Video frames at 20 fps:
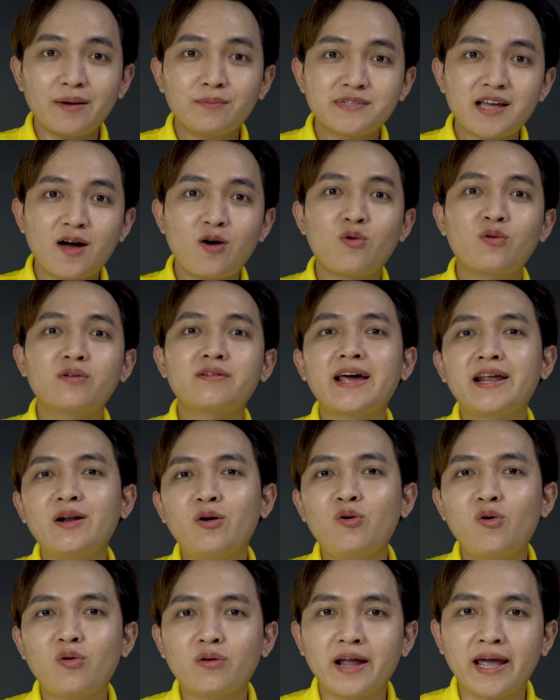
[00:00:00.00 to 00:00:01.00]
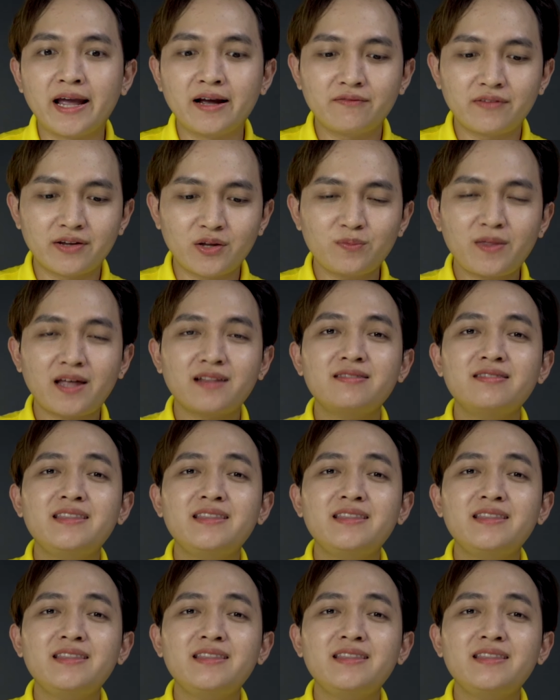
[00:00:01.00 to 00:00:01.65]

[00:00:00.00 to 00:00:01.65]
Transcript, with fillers: hôm sau đầy đủ nguồn điện và chúng ta